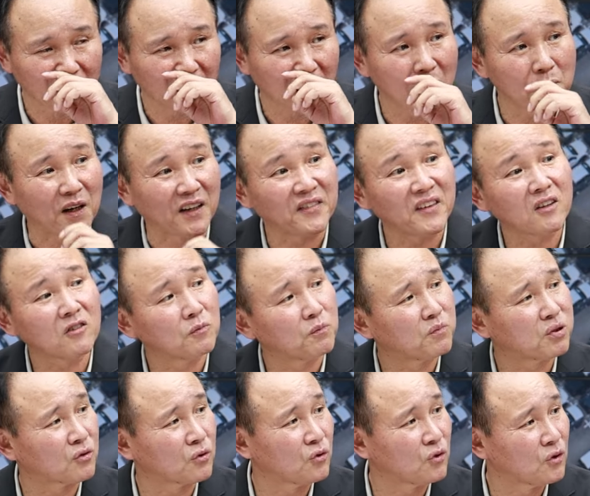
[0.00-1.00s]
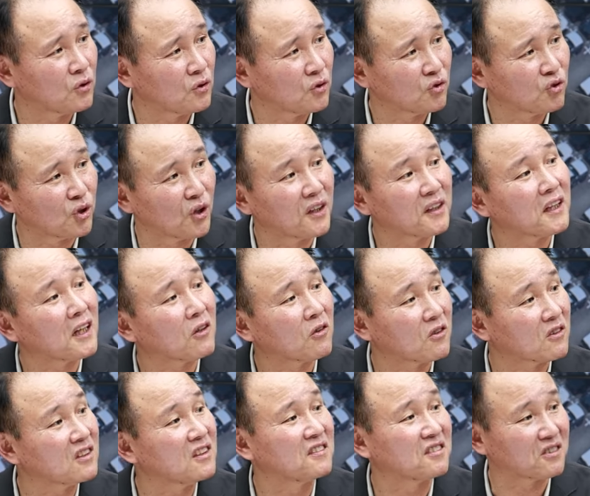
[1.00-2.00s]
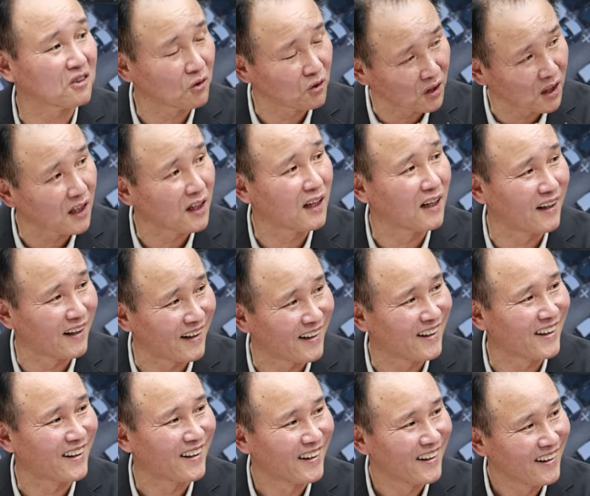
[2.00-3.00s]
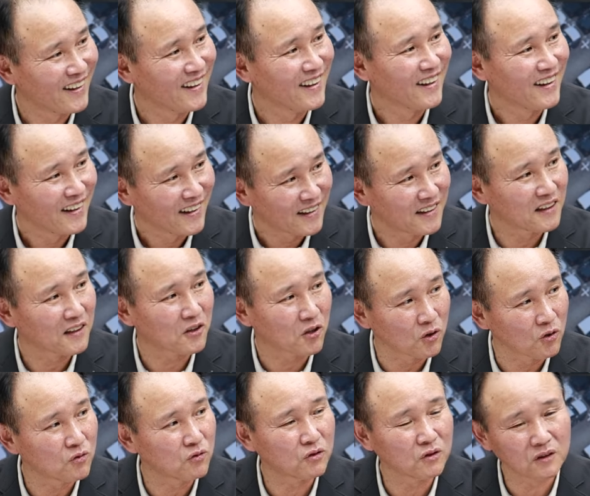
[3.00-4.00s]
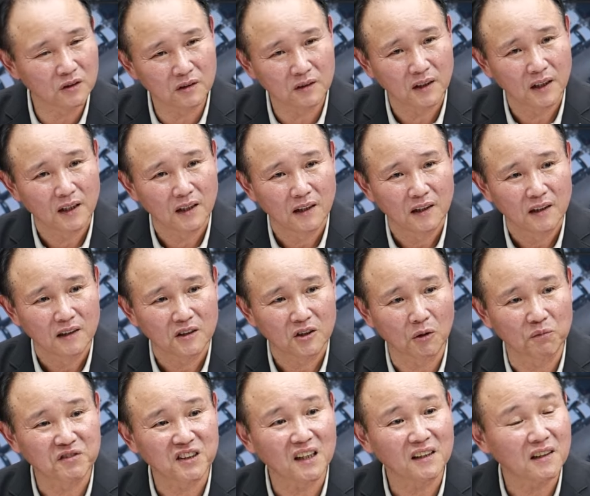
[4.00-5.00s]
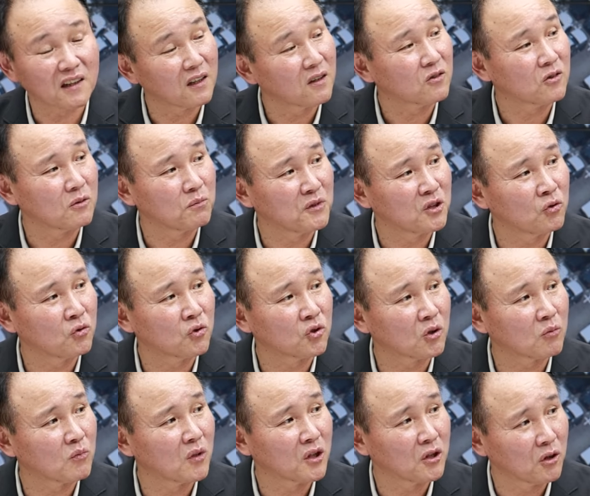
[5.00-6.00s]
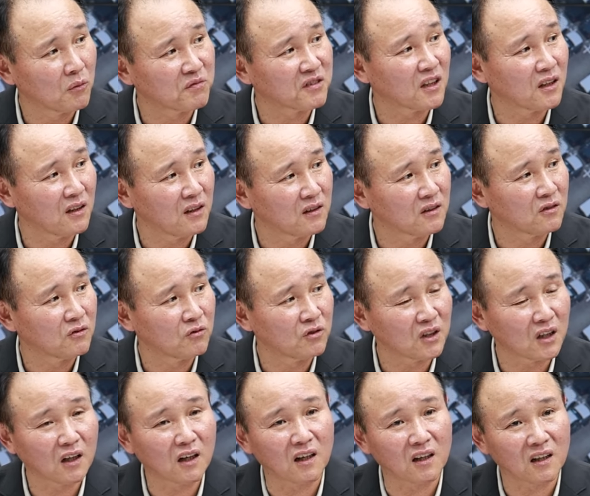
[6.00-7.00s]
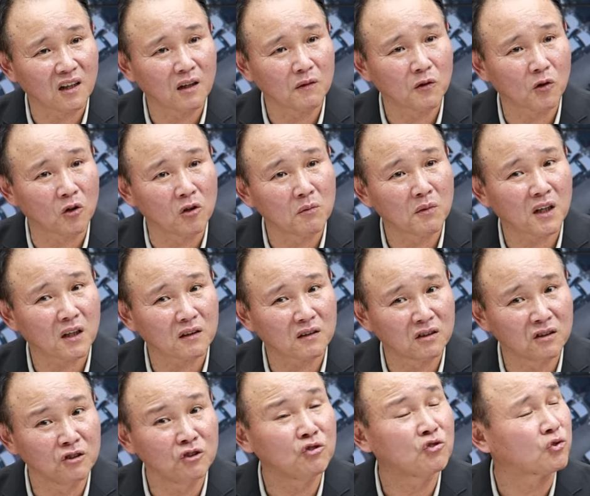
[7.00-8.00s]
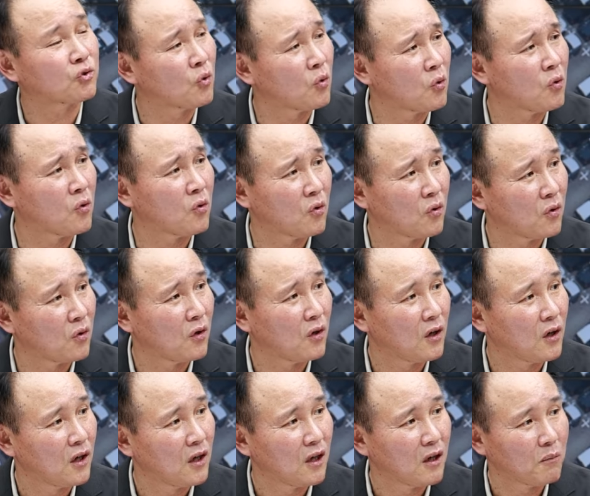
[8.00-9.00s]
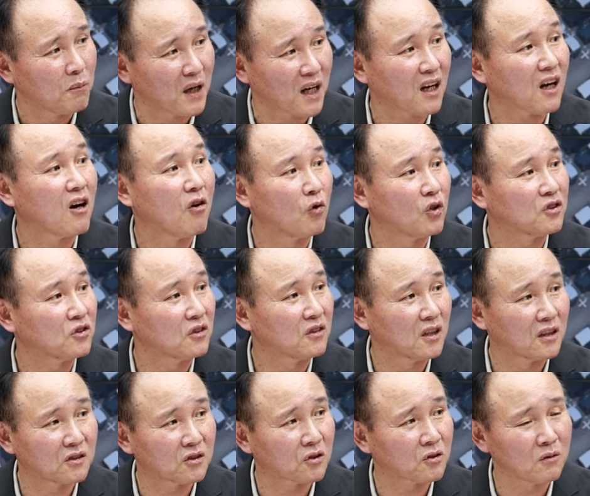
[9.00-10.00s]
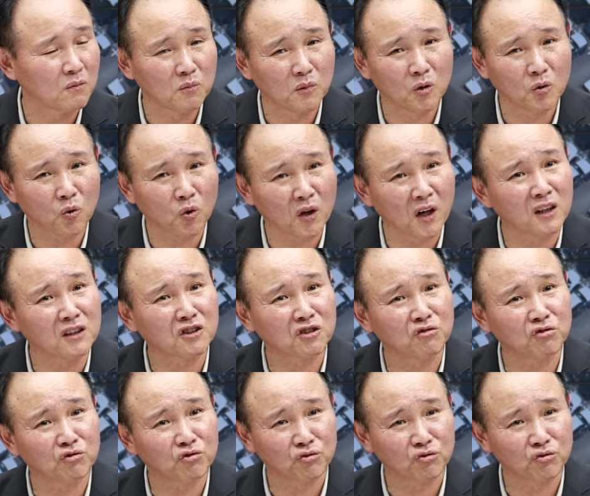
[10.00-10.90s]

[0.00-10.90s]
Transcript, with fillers: 우리가 반대급부로 줘야 될 거는 있을 거다. 그러니까 결국은 협상이라는 건 미국 정부의 협상은 우리가 가능하면 얼마나 덜 주고 바라카 원전 대처럼 뭐 로얄티도